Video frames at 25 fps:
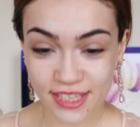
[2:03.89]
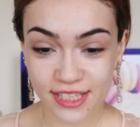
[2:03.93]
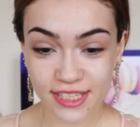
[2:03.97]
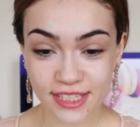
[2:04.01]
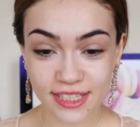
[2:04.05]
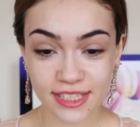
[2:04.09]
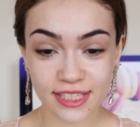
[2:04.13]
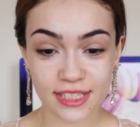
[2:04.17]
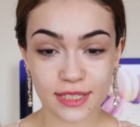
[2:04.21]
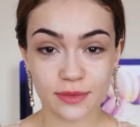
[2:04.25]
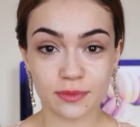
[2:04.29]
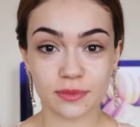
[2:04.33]

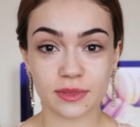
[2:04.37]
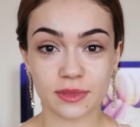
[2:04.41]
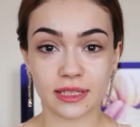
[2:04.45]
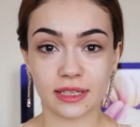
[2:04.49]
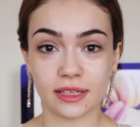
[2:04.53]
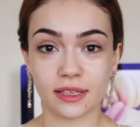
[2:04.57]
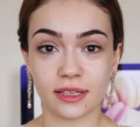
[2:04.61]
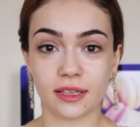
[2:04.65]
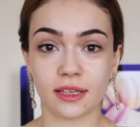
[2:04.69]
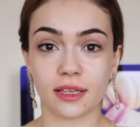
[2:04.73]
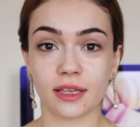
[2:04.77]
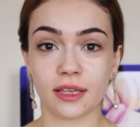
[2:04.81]

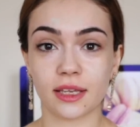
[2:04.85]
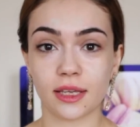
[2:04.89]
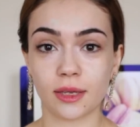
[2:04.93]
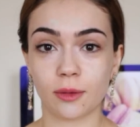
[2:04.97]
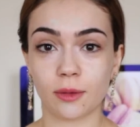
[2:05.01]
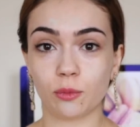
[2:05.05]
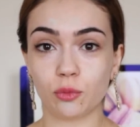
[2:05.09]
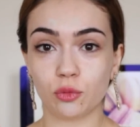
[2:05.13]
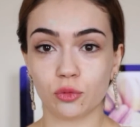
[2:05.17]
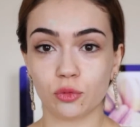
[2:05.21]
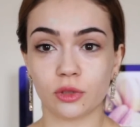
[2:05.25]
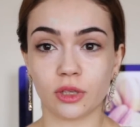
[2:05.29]
Şimdi
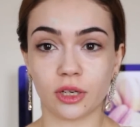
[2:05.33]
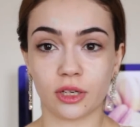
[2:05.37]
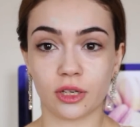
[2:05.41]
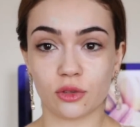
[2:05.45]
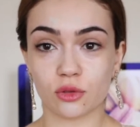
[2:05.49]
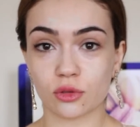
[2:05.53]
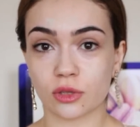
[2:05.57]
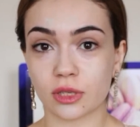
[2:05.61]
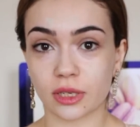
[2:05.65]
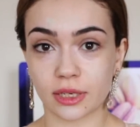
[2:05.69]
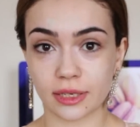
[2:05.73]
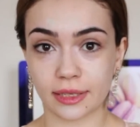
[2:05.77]
bunların
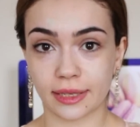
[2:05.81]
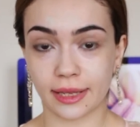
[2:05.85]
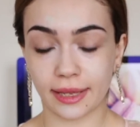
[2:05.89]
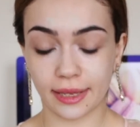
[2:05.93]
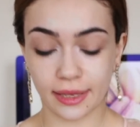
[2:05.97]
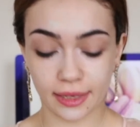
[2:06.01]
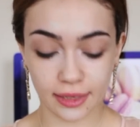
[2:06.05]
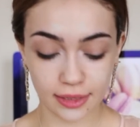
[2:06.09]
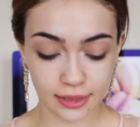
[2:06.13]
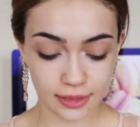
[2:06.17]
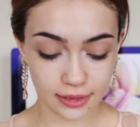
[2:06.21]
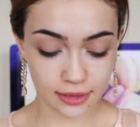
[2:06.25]

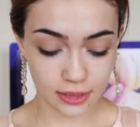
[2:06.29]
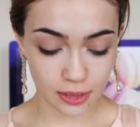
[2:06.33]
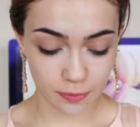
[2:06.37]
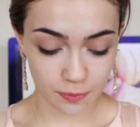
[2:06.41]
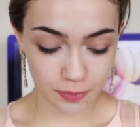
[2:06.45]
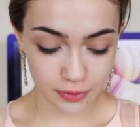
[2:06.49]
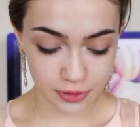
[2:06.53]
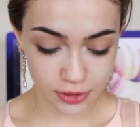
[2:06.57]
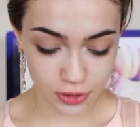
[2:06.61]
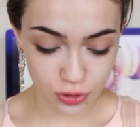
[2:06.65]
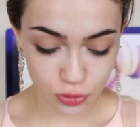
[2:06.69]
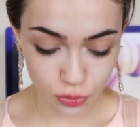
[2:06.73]
üzerine
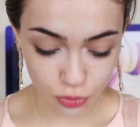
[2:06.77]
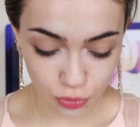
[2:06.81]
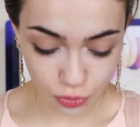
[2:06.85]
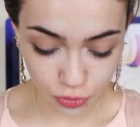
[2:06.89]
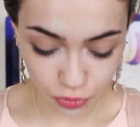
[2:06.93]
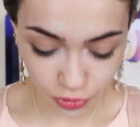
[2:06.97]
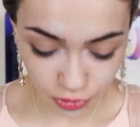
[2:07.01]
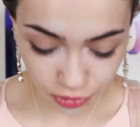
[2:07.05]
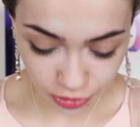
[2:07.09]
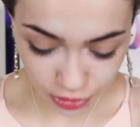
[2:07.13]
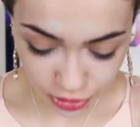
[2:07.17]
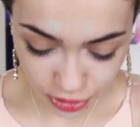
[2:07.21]
kapatıcı
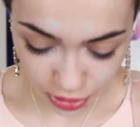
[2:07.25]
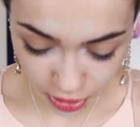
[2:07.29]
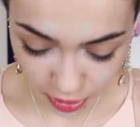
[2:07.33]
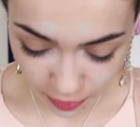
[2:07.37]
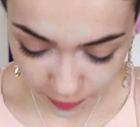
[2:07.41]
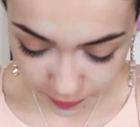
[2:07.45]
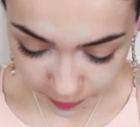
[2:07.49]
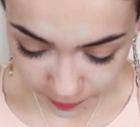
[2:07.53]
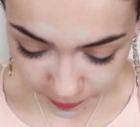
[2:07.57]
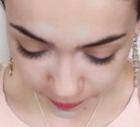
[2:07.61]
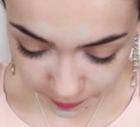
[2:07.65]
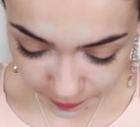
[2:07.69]

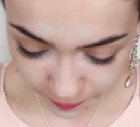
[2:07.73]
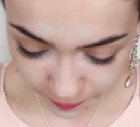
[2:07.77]
uygulayacağım